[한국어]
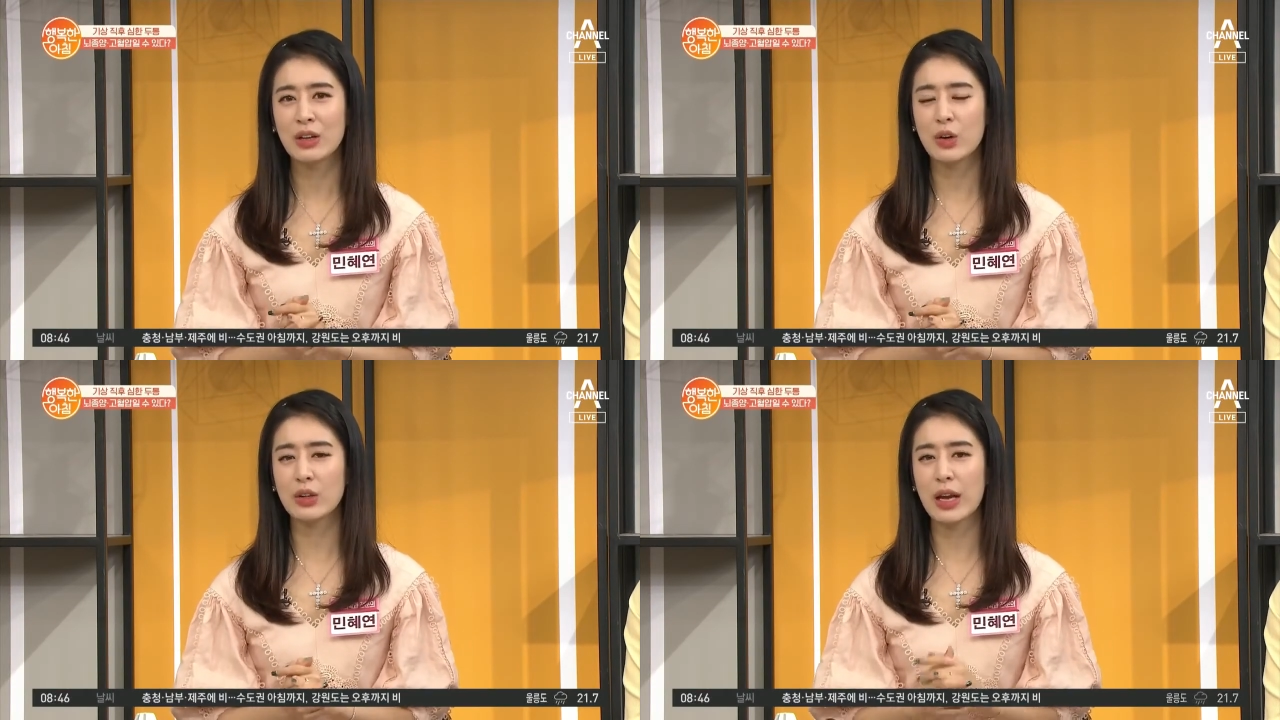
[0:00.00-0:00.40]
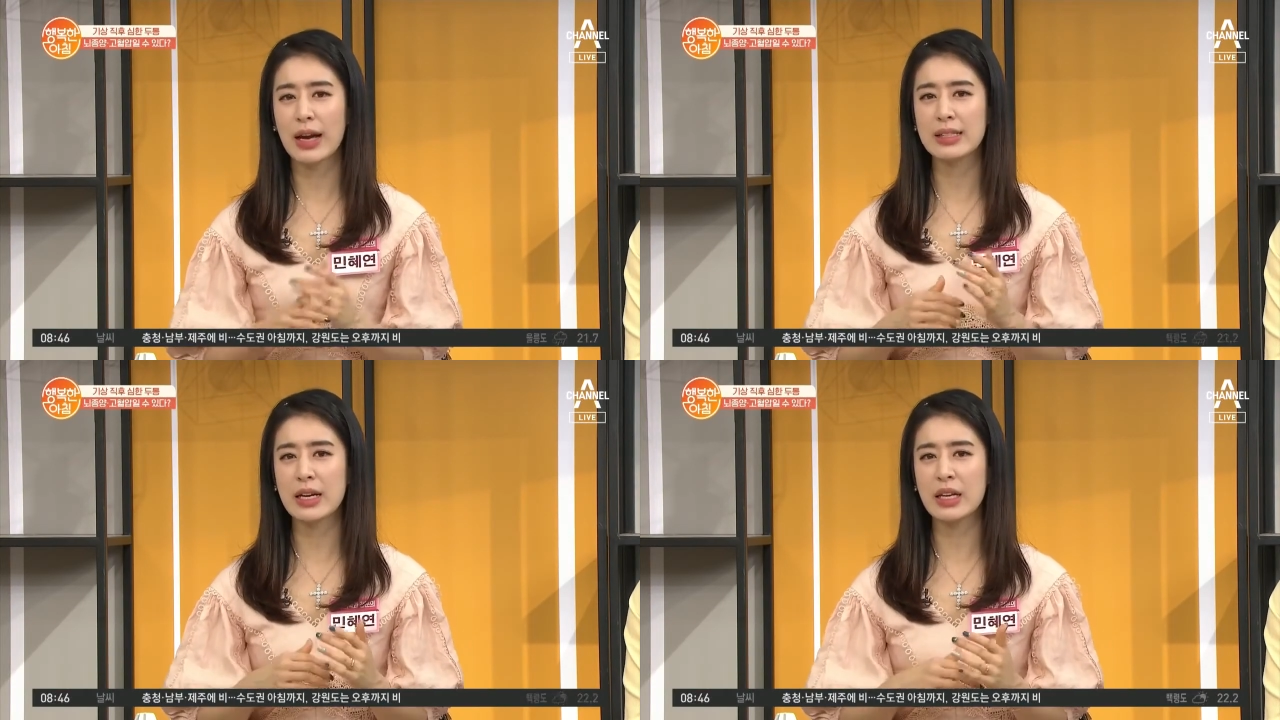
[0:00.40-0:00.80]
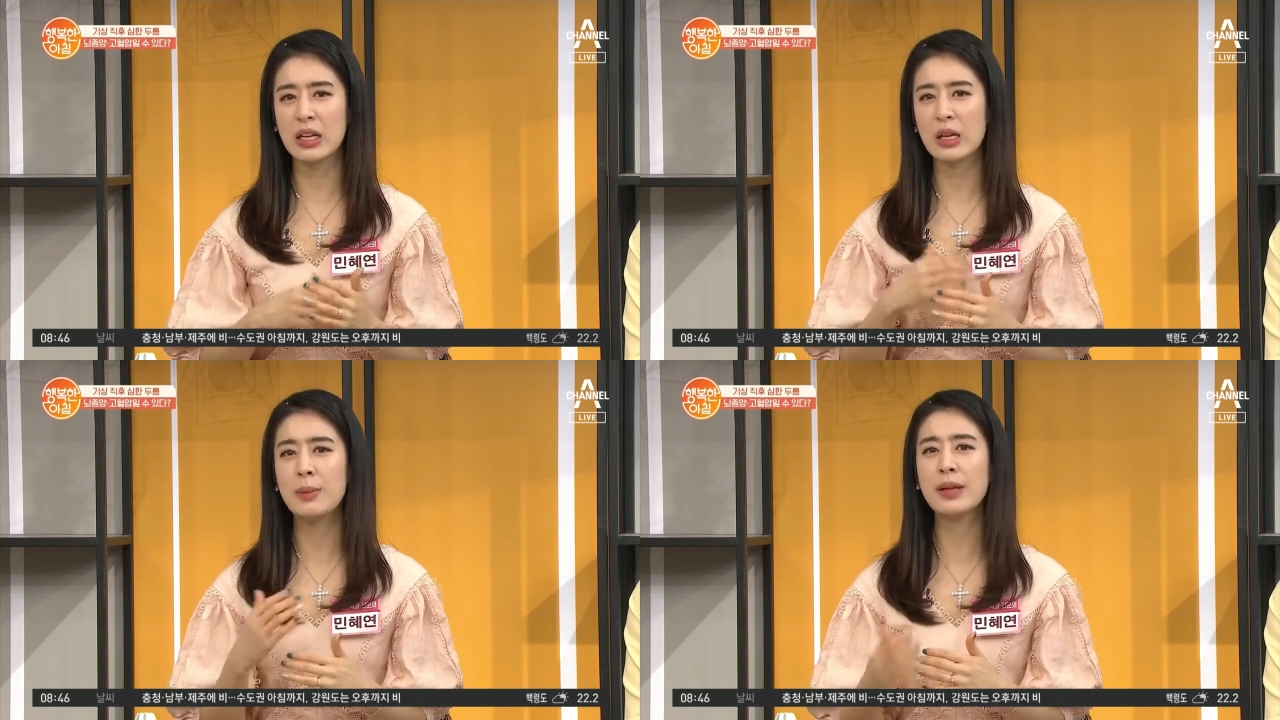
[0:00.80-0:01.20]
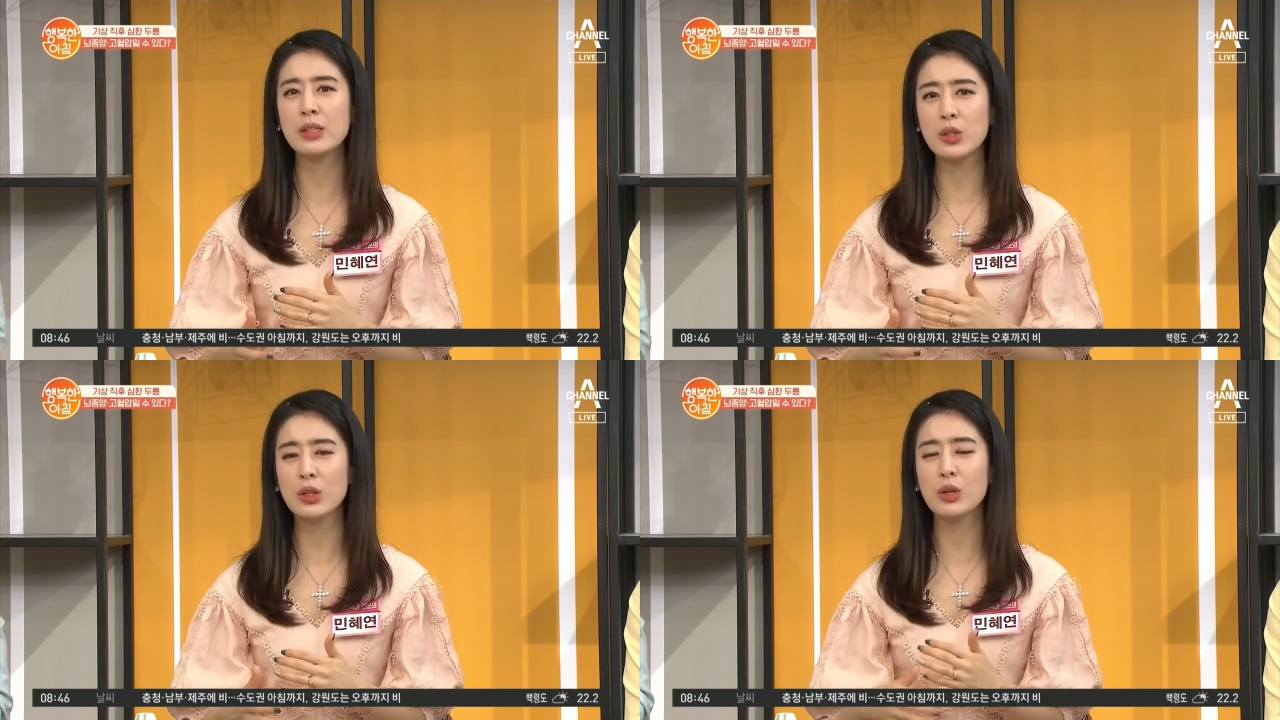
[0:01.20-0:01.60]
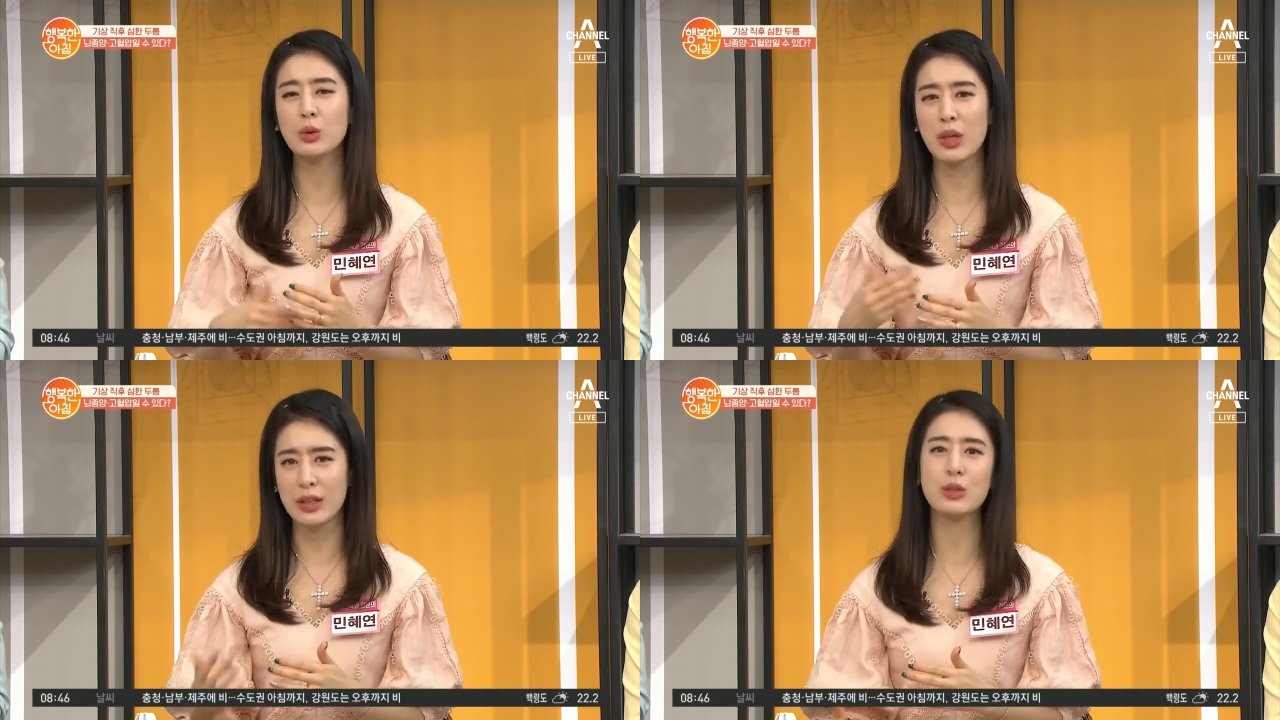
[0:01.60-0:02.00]
그런데 가장
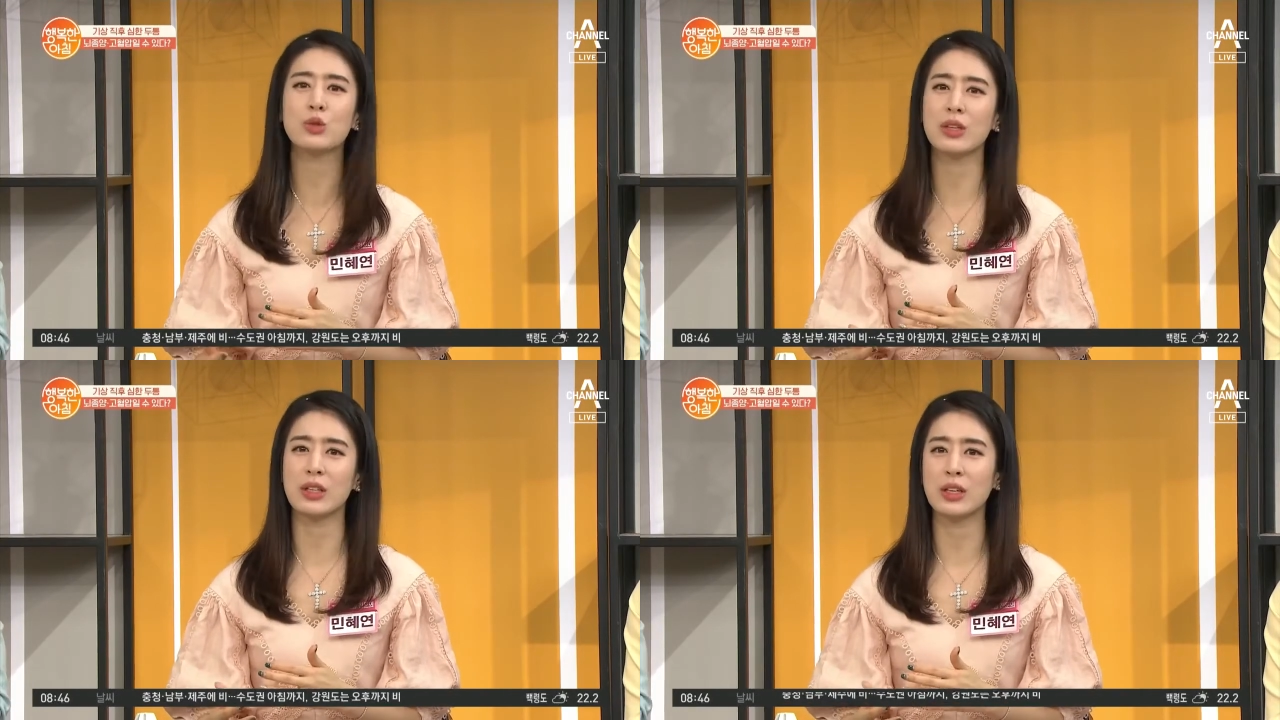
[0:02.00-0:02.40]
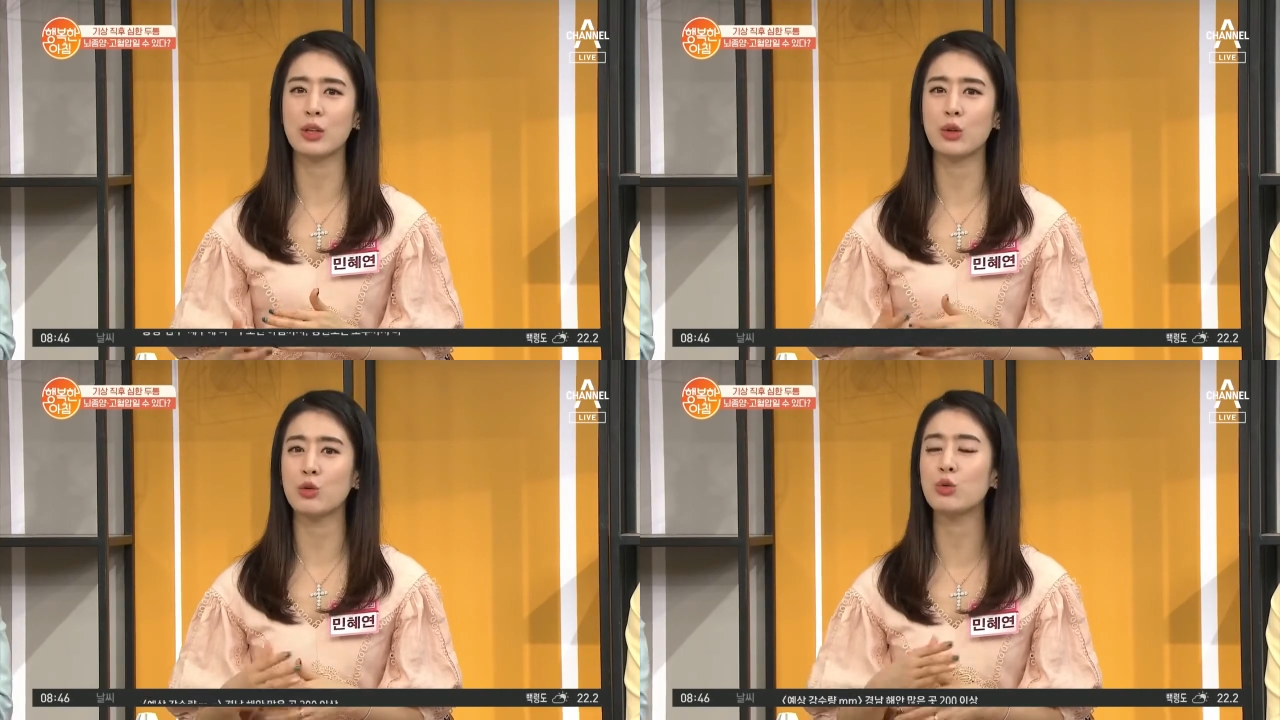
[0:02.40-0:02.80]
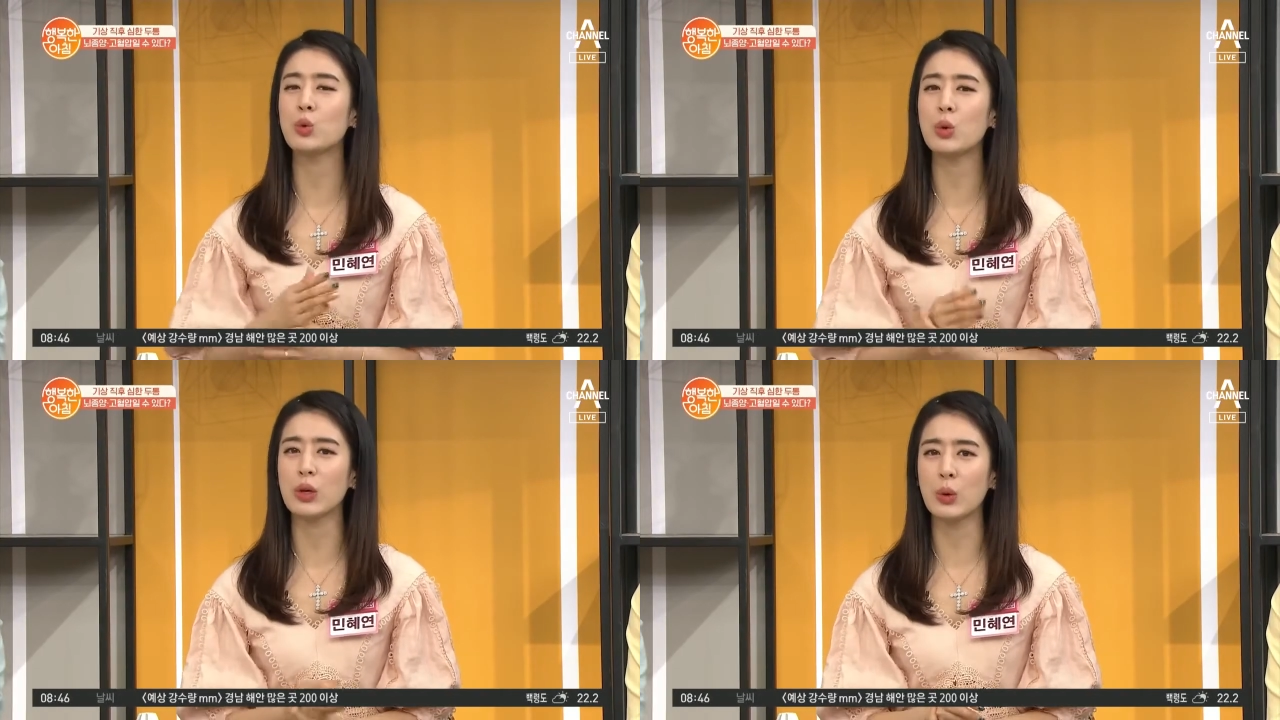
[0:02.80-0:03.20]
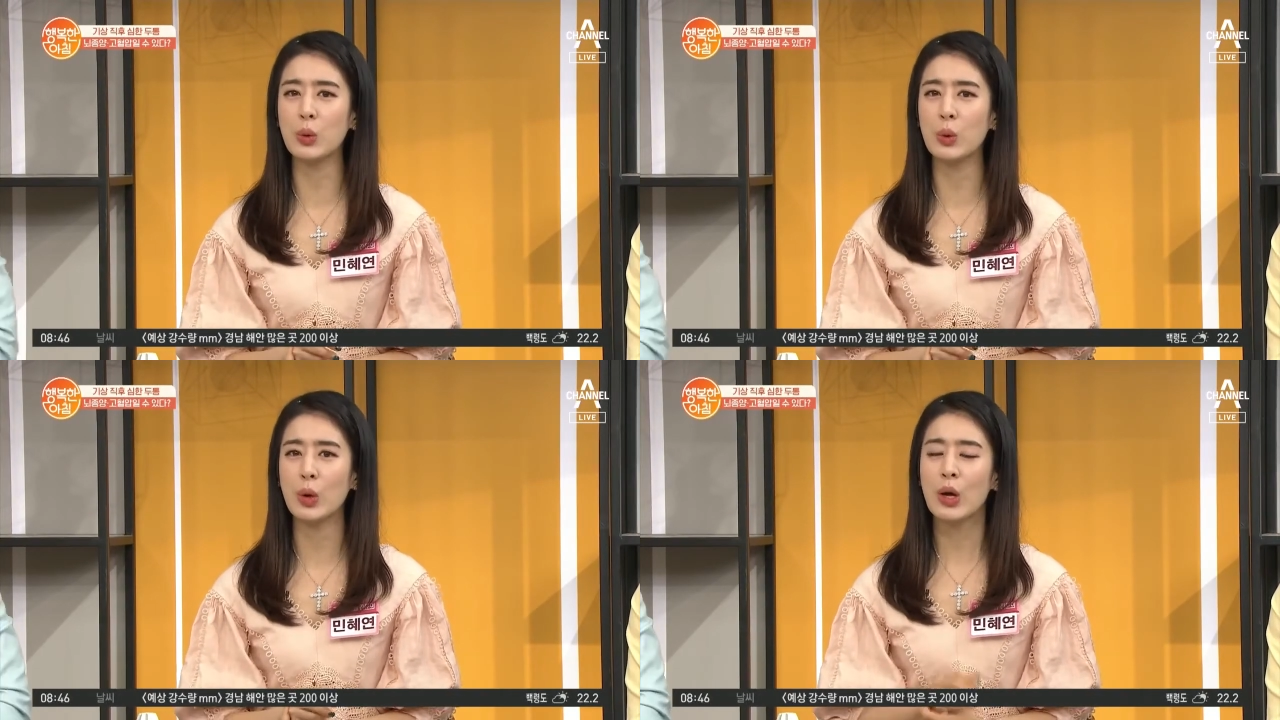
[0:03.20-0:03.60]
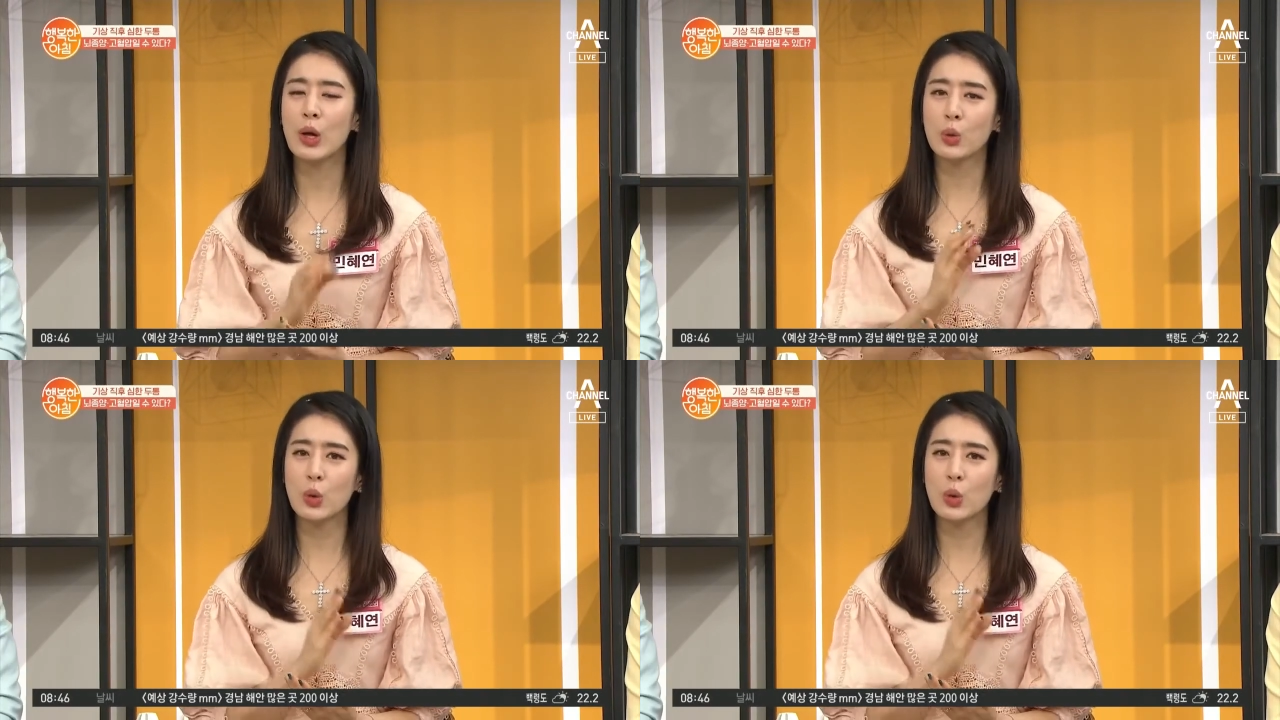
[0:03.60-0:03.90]
일반적이고 대다수가 느끼는 건 두통이고 음.